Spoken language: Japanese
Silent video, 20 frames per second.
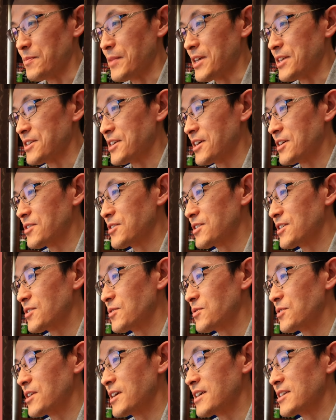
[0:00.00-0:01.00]
めちゃくちゃ
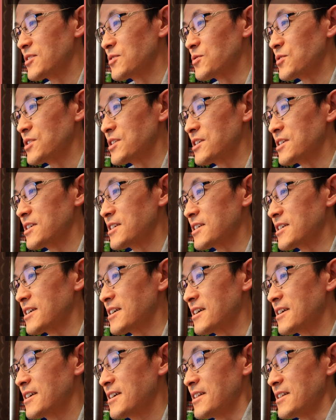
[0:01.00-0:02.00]
これ初心
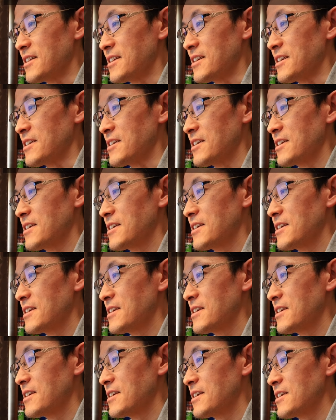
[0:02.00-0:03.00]
者に
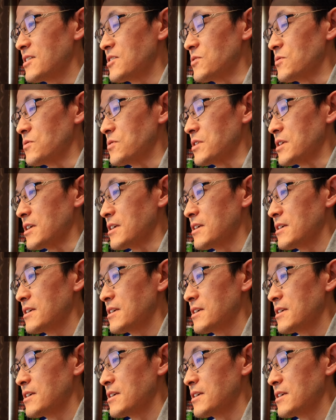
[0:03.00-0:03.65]
非常に